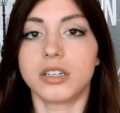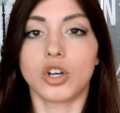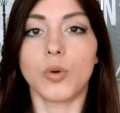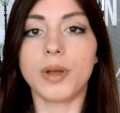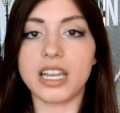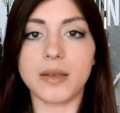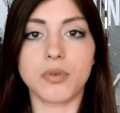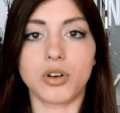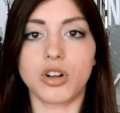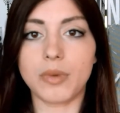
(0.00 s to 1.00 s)
Come
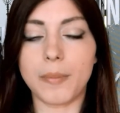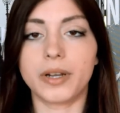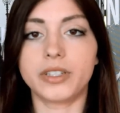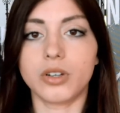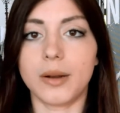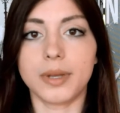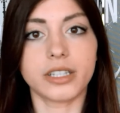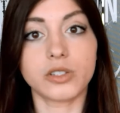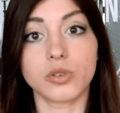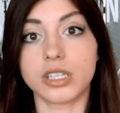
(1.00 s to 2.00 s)
libro non mi ha particolarmente
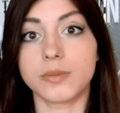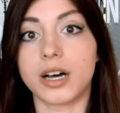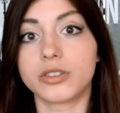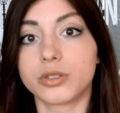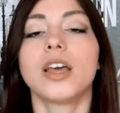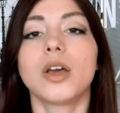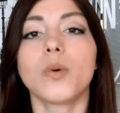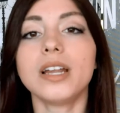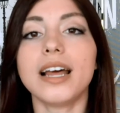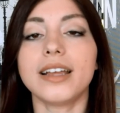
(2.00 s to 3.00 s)
entusiasmato.
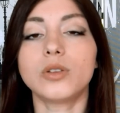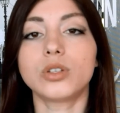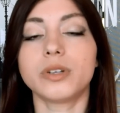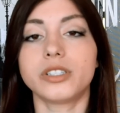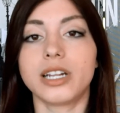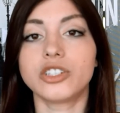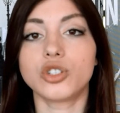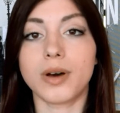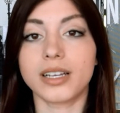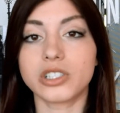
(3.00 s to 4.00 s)
Qual è il tuo personaggio
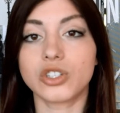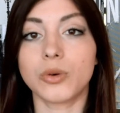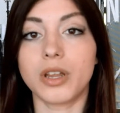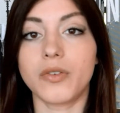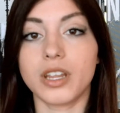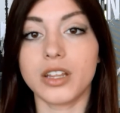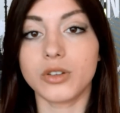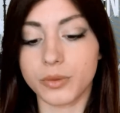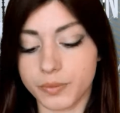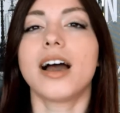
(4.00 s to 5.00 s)
maschio
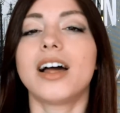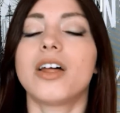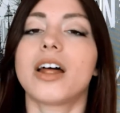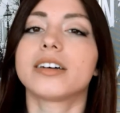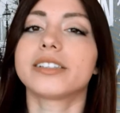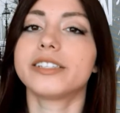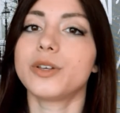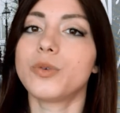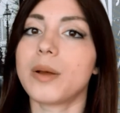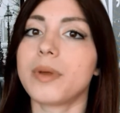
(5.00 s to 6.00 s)
preferito? Allora,
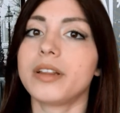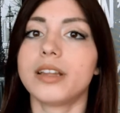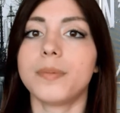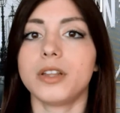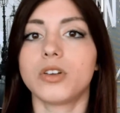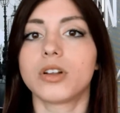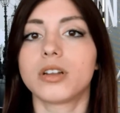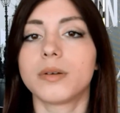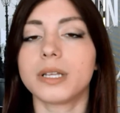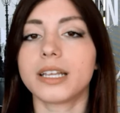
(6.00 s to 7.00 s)
sicuramente
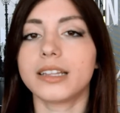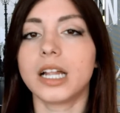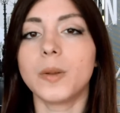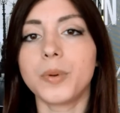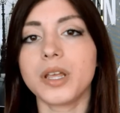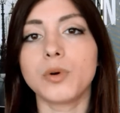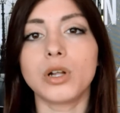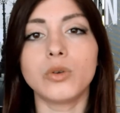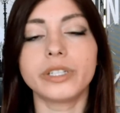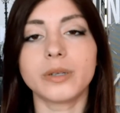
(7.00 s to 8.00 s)
Piton, perché dal primo
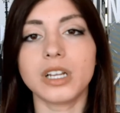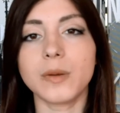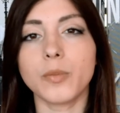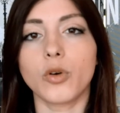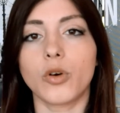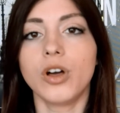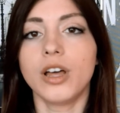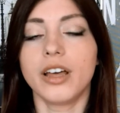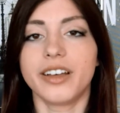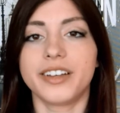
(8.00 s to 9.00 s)
all'ultimo libro
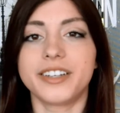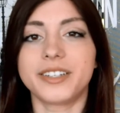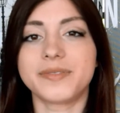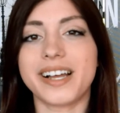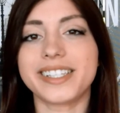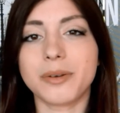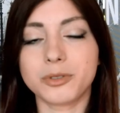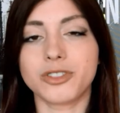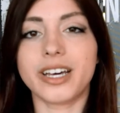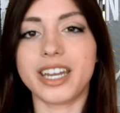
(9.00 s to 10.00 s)
eh, ha
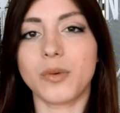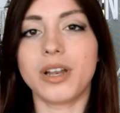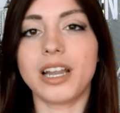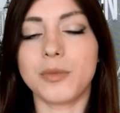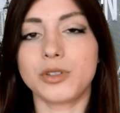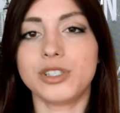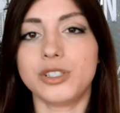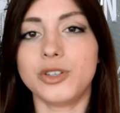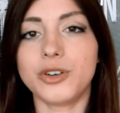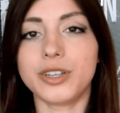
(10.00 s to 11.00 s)
saputo dare quelle
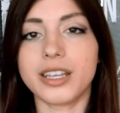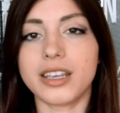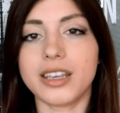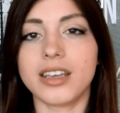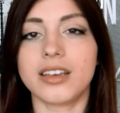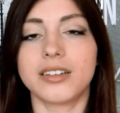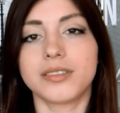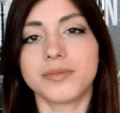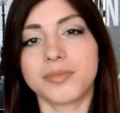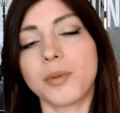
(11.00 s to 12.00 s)
emozioni
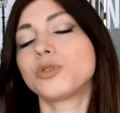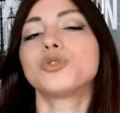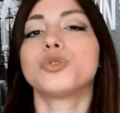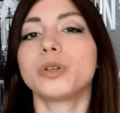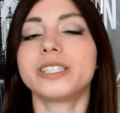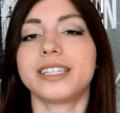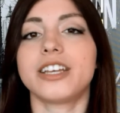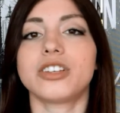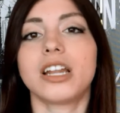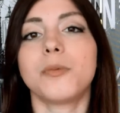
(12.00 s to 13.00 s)
proprio giuste,
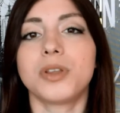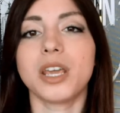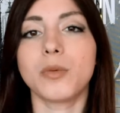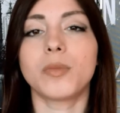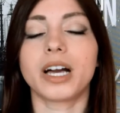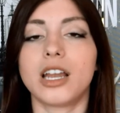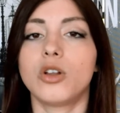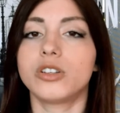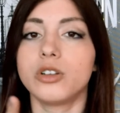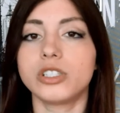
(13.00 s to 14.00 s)
cioè nel primo magari lo,
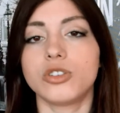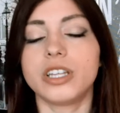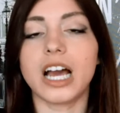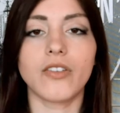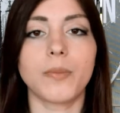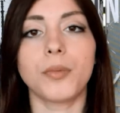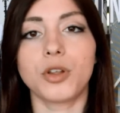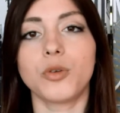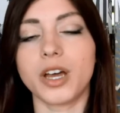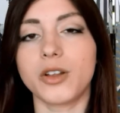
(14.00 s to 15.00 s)
lo si odiava e poi
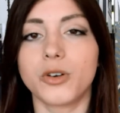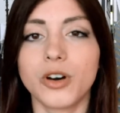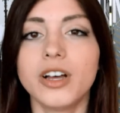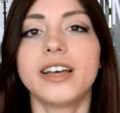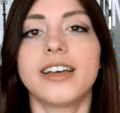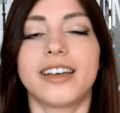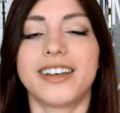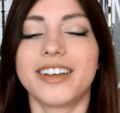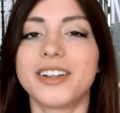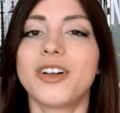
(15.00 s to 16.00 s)
piano piano
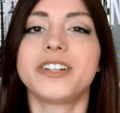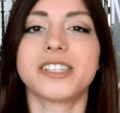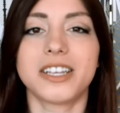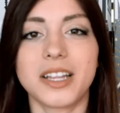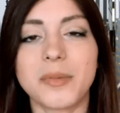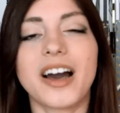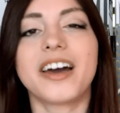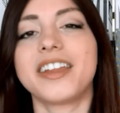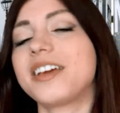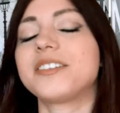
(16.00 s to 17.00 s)
eh, l'ho iniziato ad
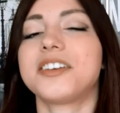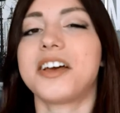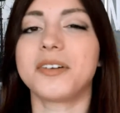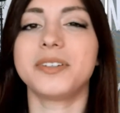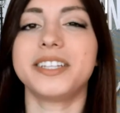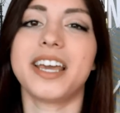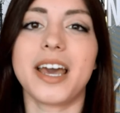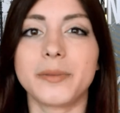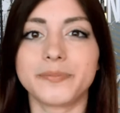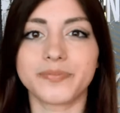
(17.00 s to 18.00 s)
amare, cioè quindi è,
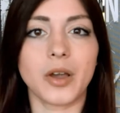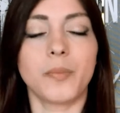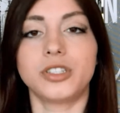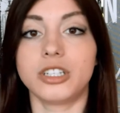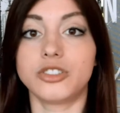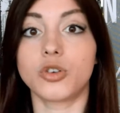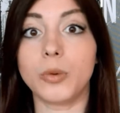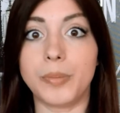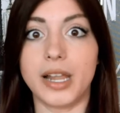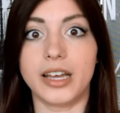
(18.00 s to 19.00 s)
è, un personaggio
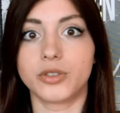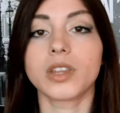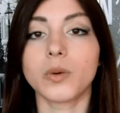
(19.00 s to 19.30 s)
completo.